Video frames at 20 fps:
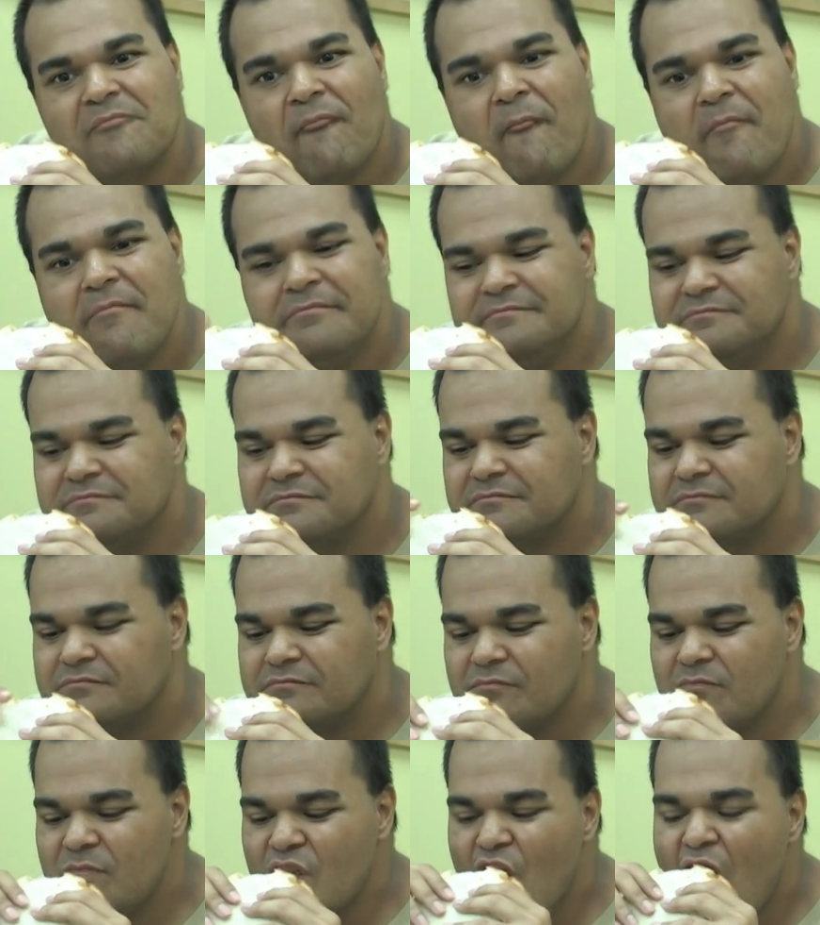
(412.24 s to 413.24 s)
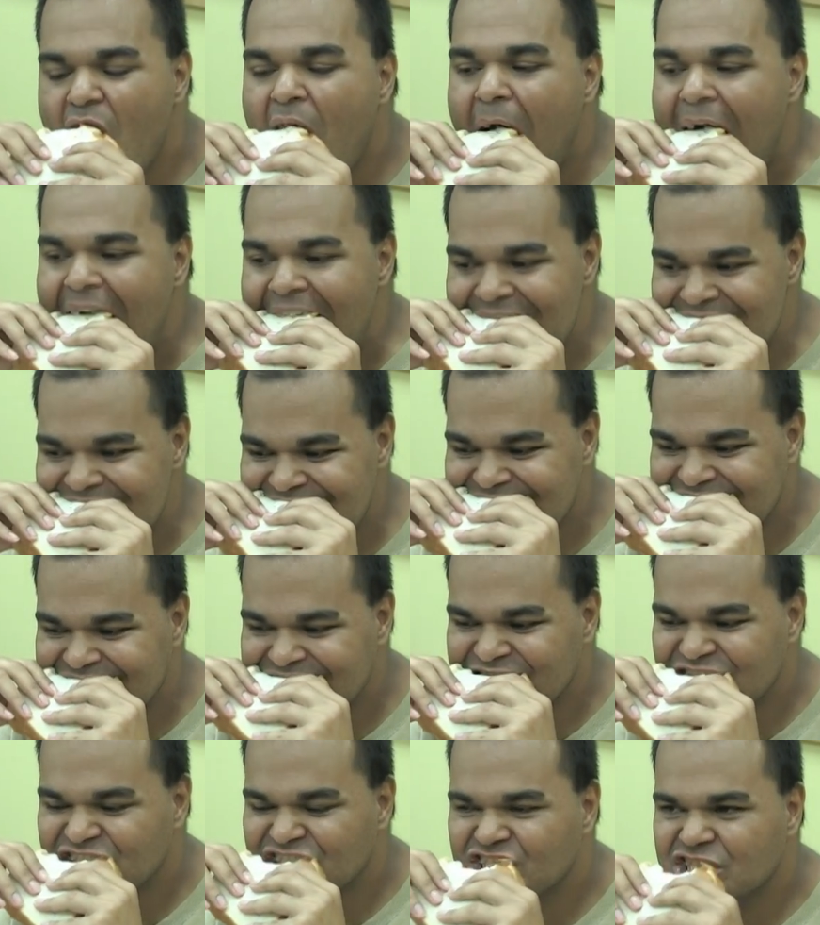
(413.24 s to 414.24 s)
pensar qué pereza ir a trabajar, me
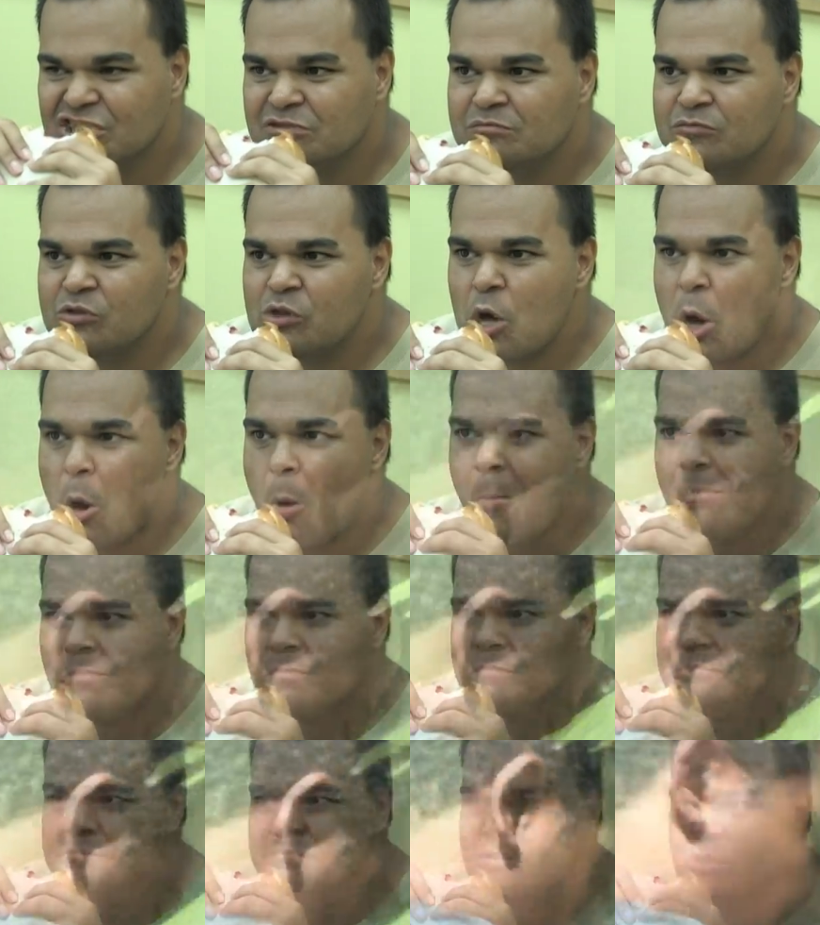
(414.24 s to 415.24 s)
siento feliz de llegar